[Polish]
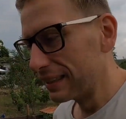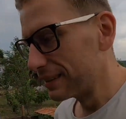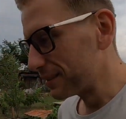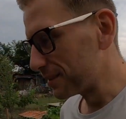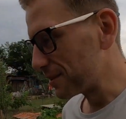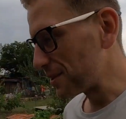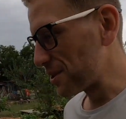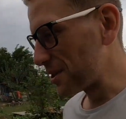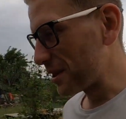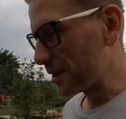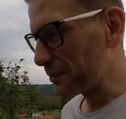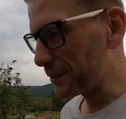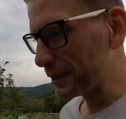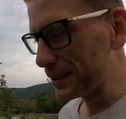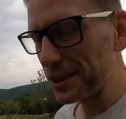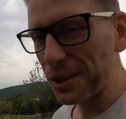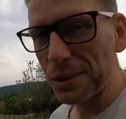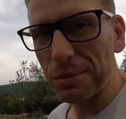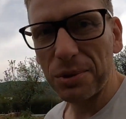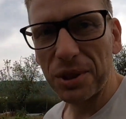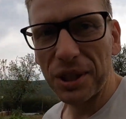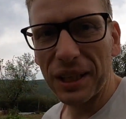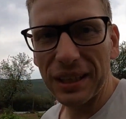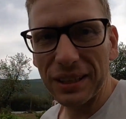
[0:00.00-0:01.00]
No żałuję,
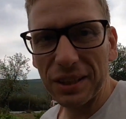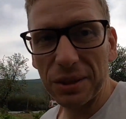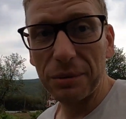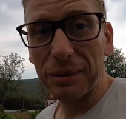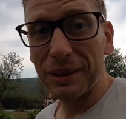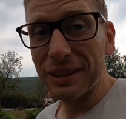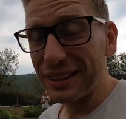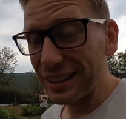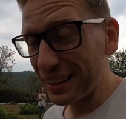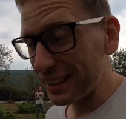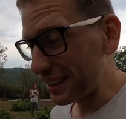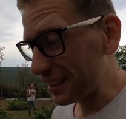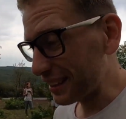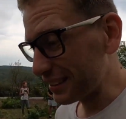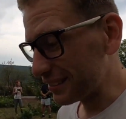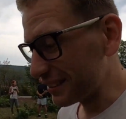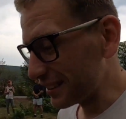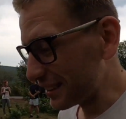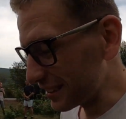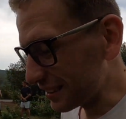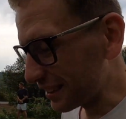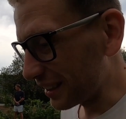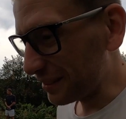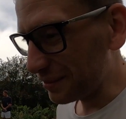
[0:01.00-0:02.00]
że przyjechaliśmy teraz
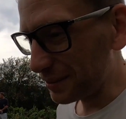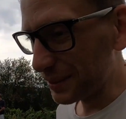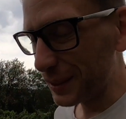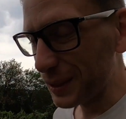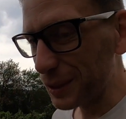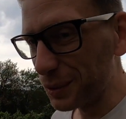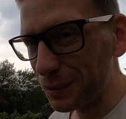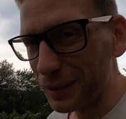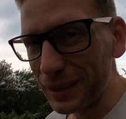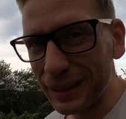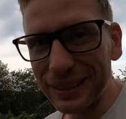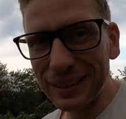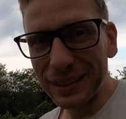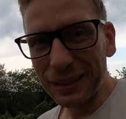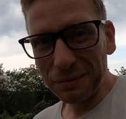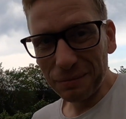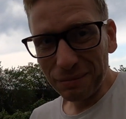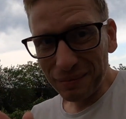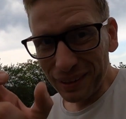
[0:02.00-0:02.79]
i nie trafiliśmy na te